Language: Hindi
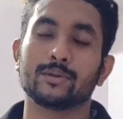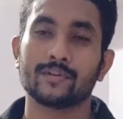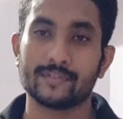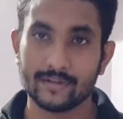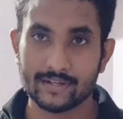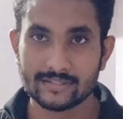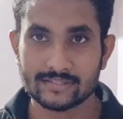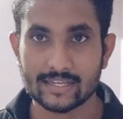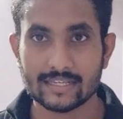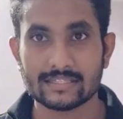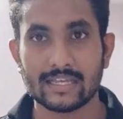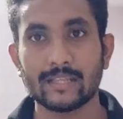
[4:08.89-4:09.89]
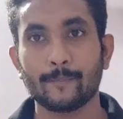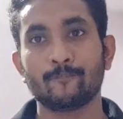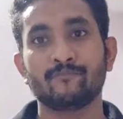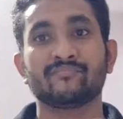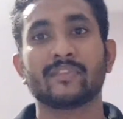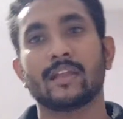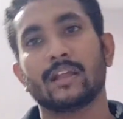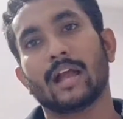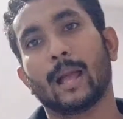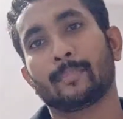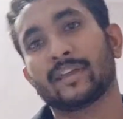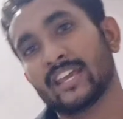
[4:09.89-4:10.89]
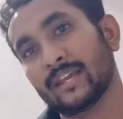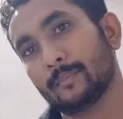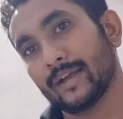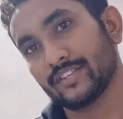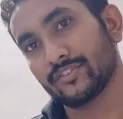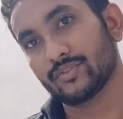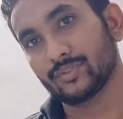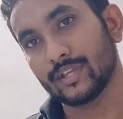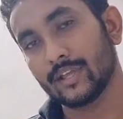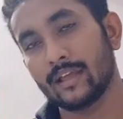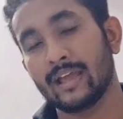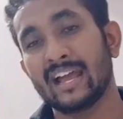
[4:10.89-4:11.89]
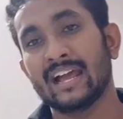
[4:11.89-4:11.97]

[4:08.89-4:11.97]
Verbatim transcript: यूनिवर्सिटीज़ के साथ आपके मैचेस होते हैं